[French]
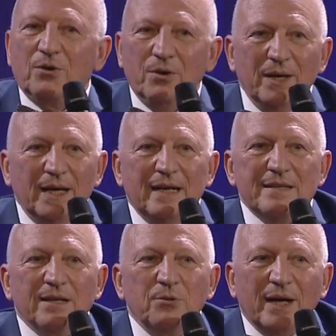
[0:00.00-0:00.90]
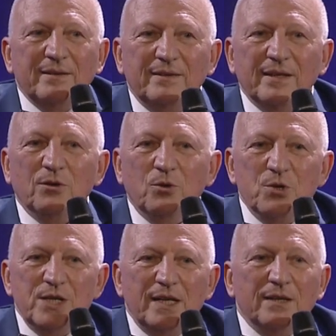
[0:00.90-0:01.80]
que la singularité
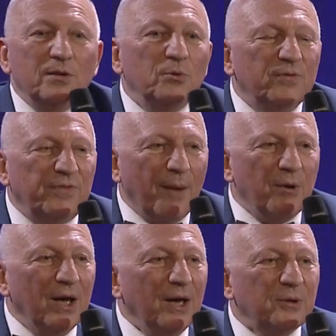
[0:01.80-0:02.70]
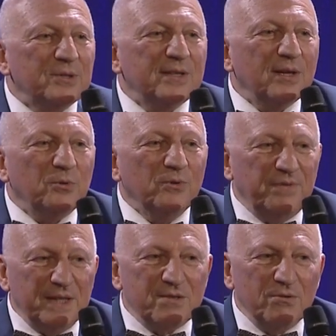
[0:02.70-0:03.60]
technologique était une fable, que c'était une
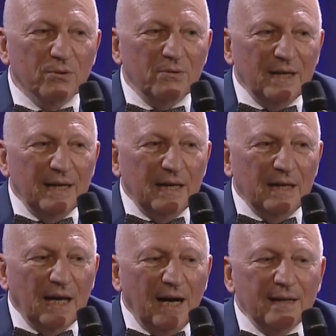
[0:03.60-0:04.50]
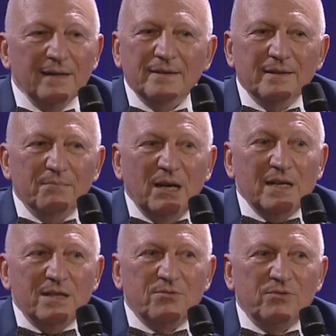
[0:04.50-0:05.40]
fiction. Et là, ben,
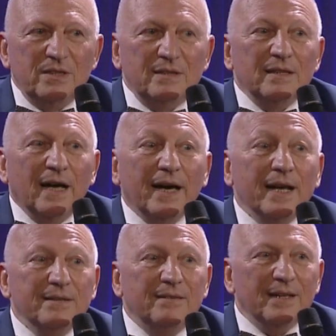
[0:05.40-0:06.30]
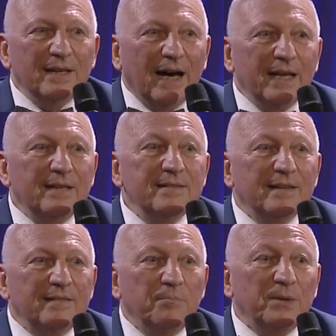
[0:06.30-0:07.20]
je vous dis la réalité. La réalité, c'est
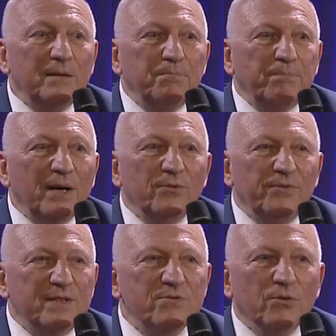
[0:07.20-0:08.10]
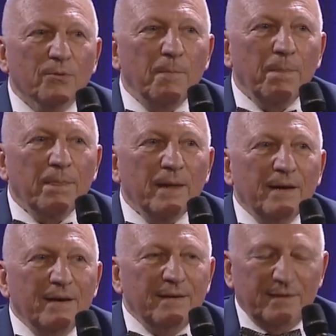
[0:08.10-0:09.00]
que c'est peut-être pas une fiction.
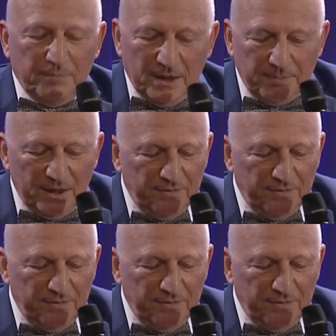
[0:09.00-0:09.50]
Hein, c'est peut-être pas une